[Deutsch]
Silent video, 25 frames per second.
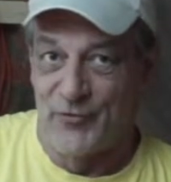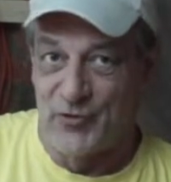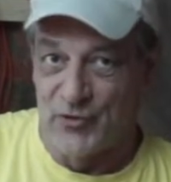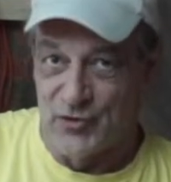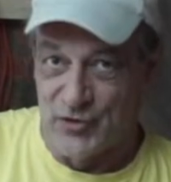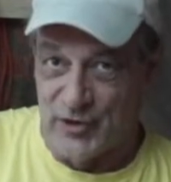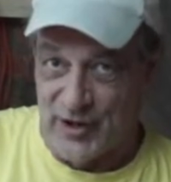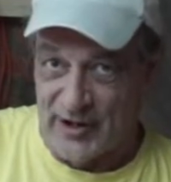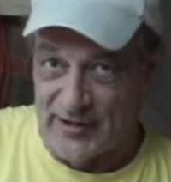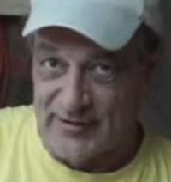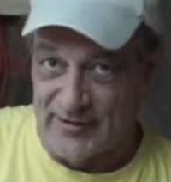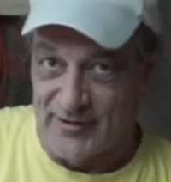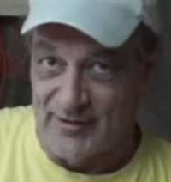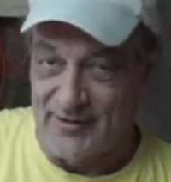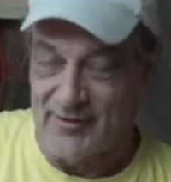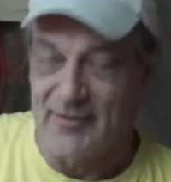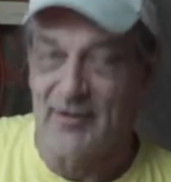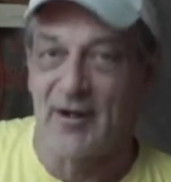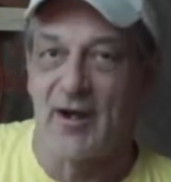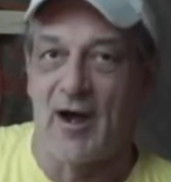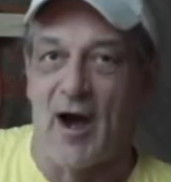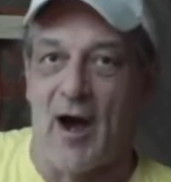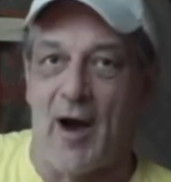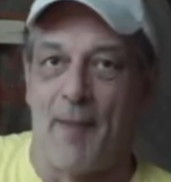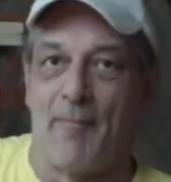Schnitte
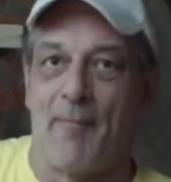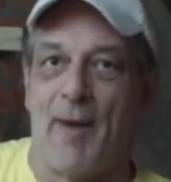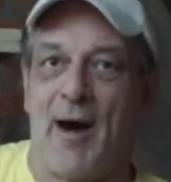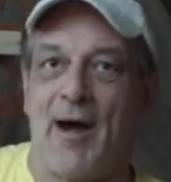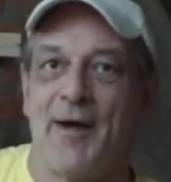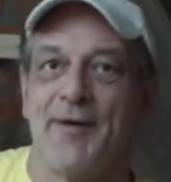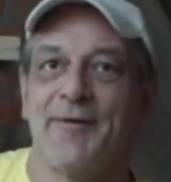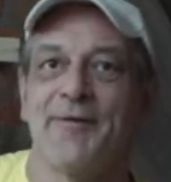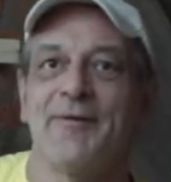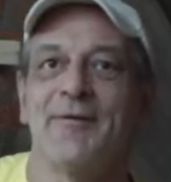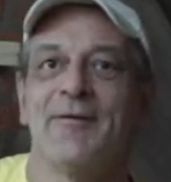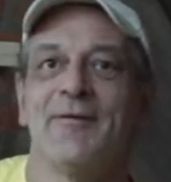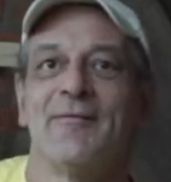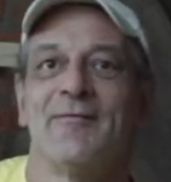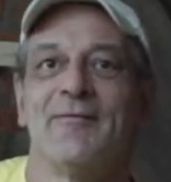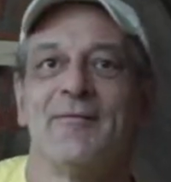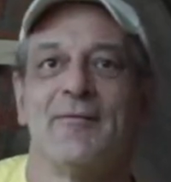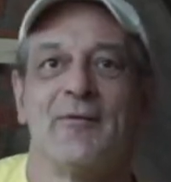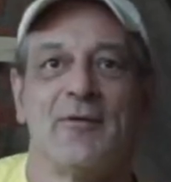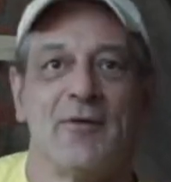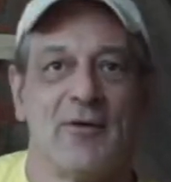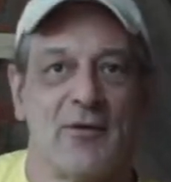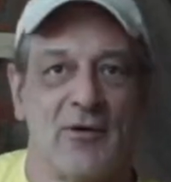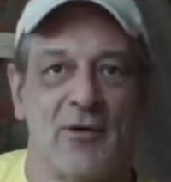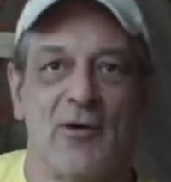kann man
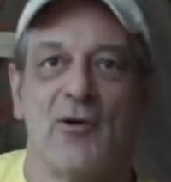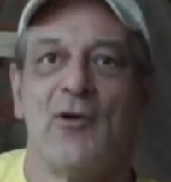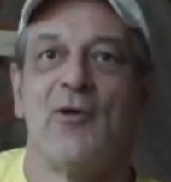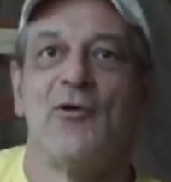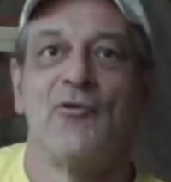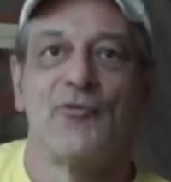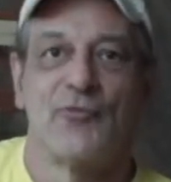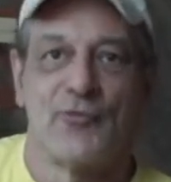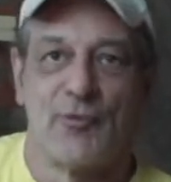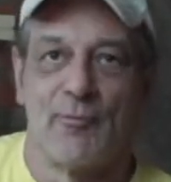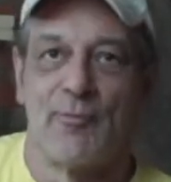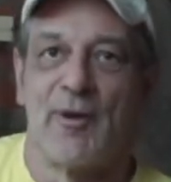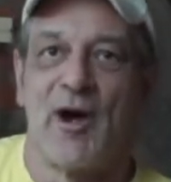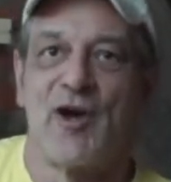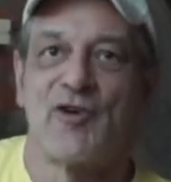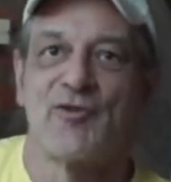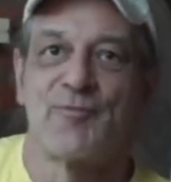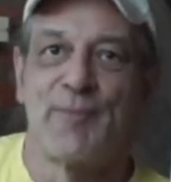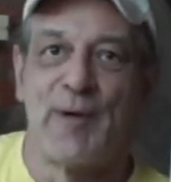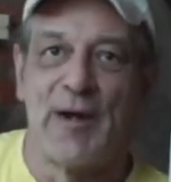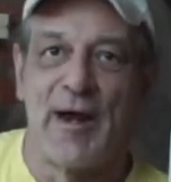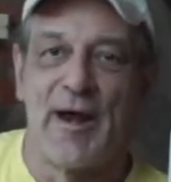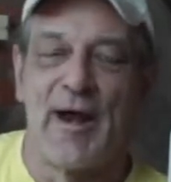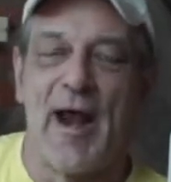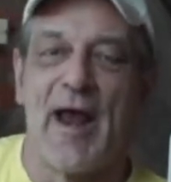zum
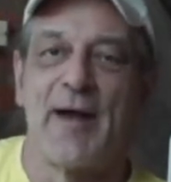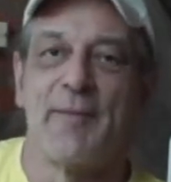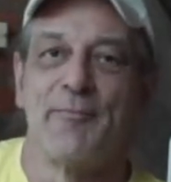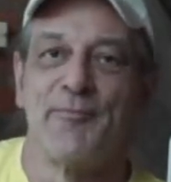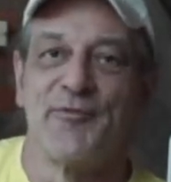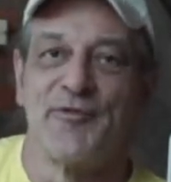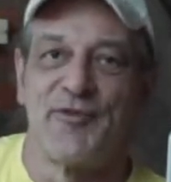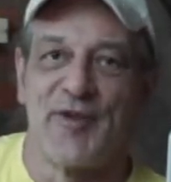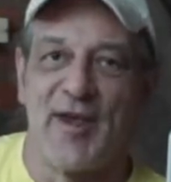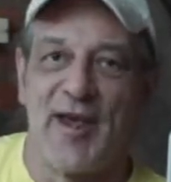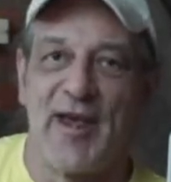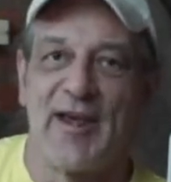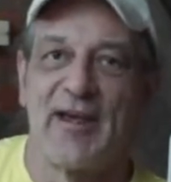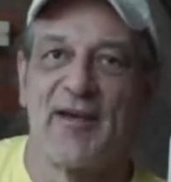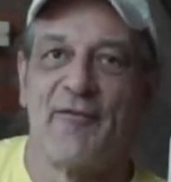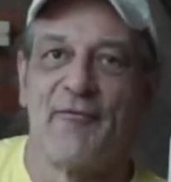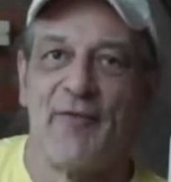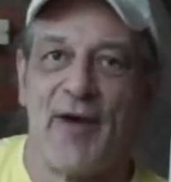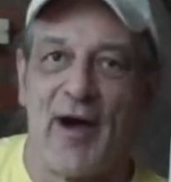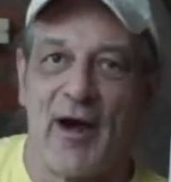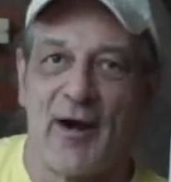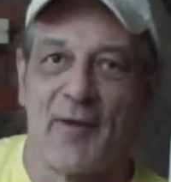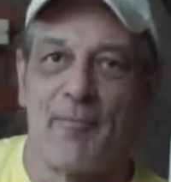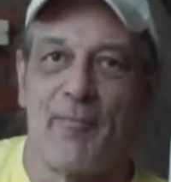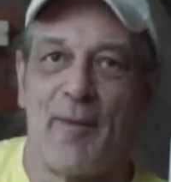Beispiel an einem
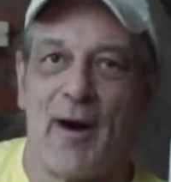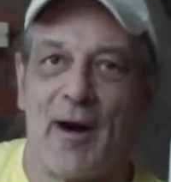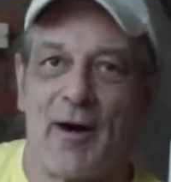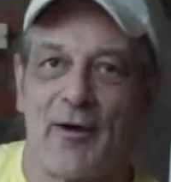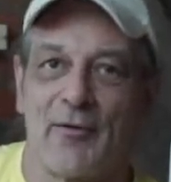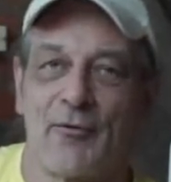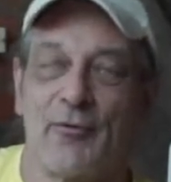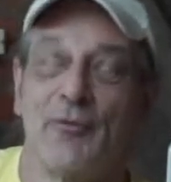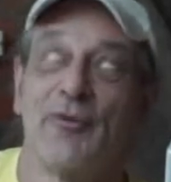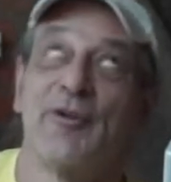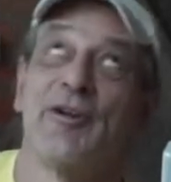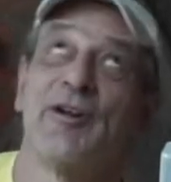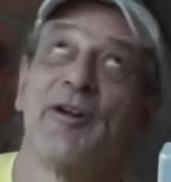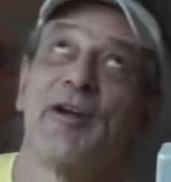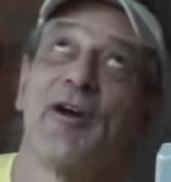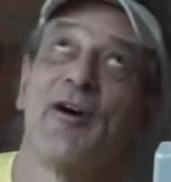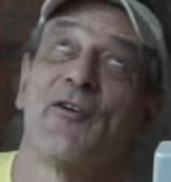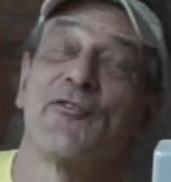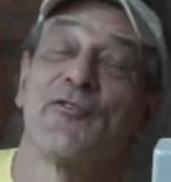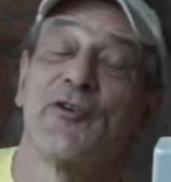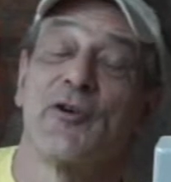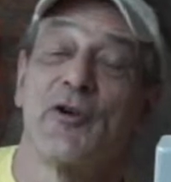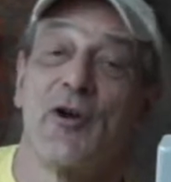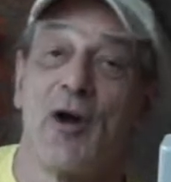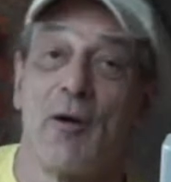Sägewerk machen. Und die Dinger
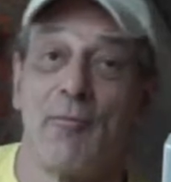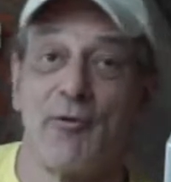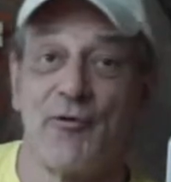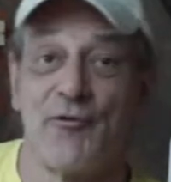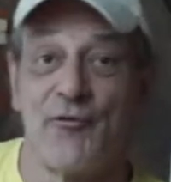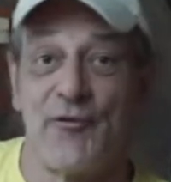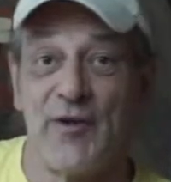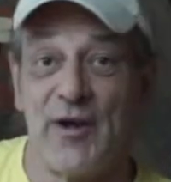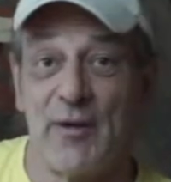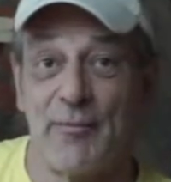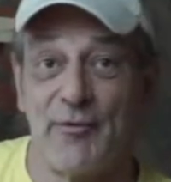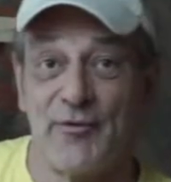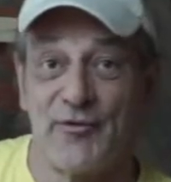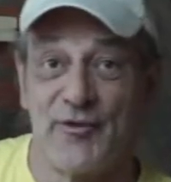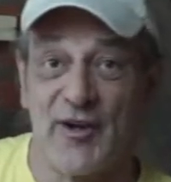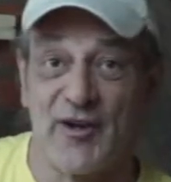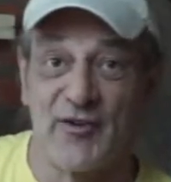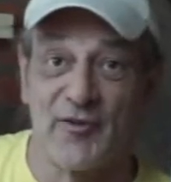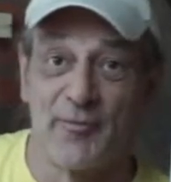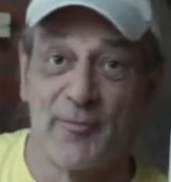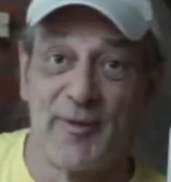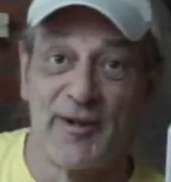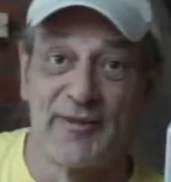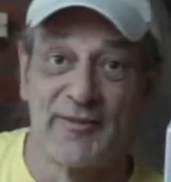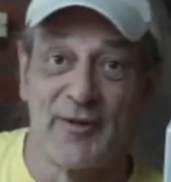sind, glaube ich, vier bis
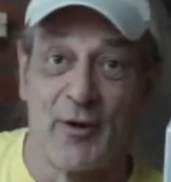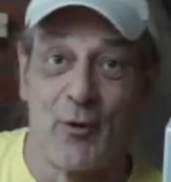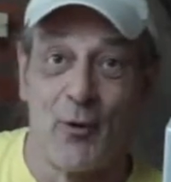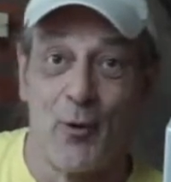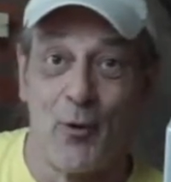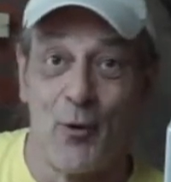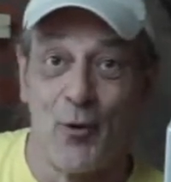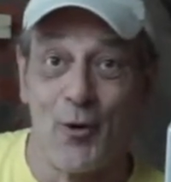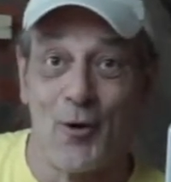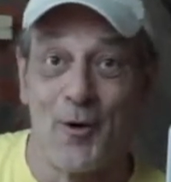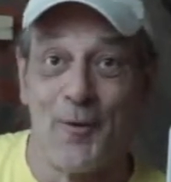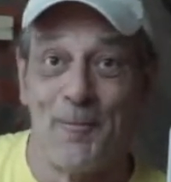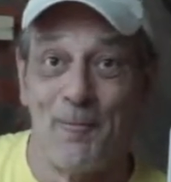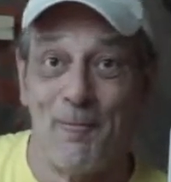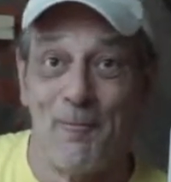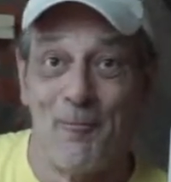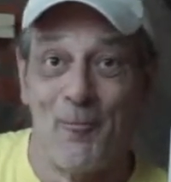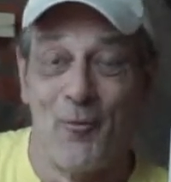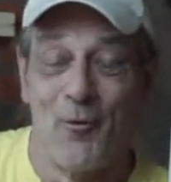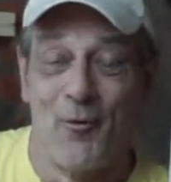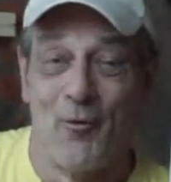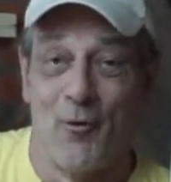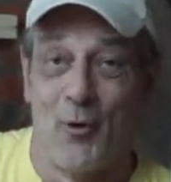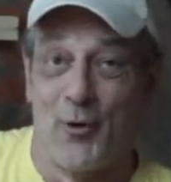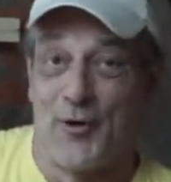sechs Meter hoch.
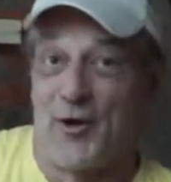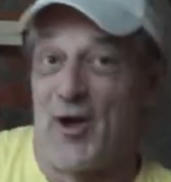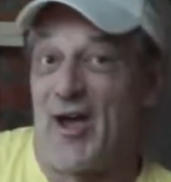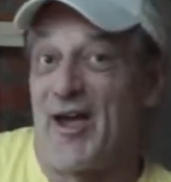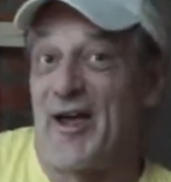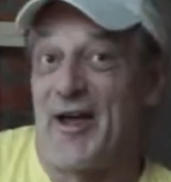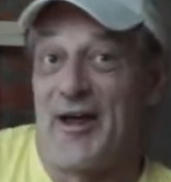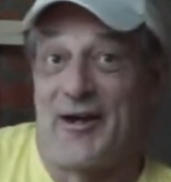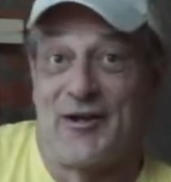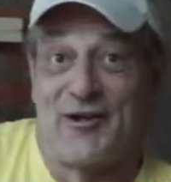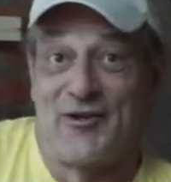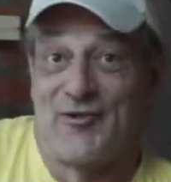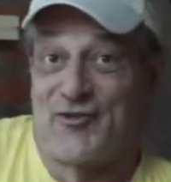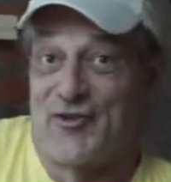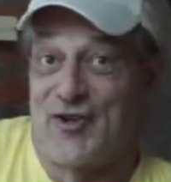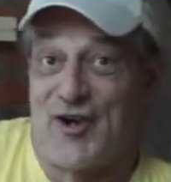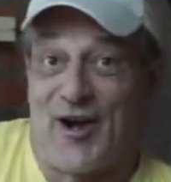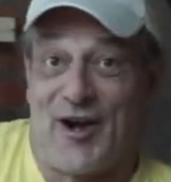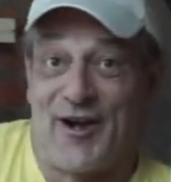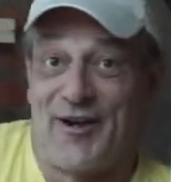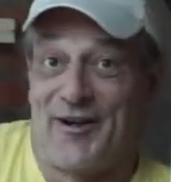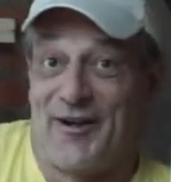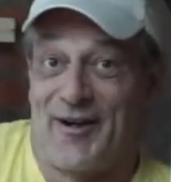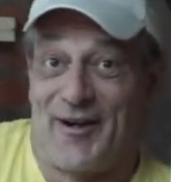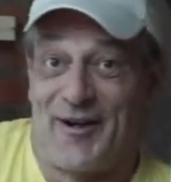Oder ähnlich,
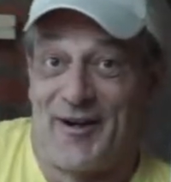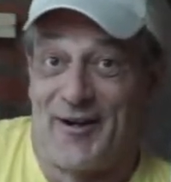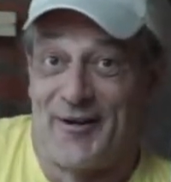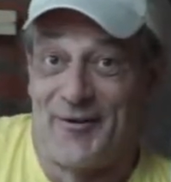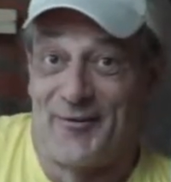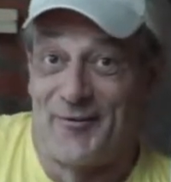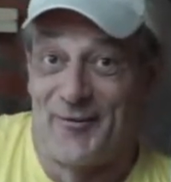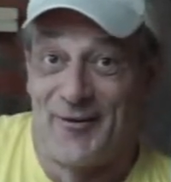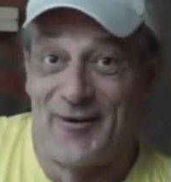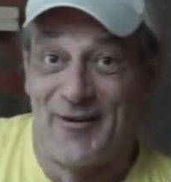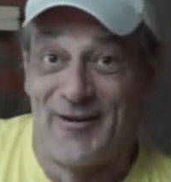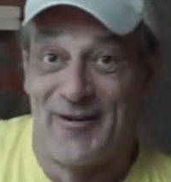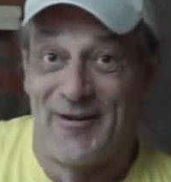keine Ahnung.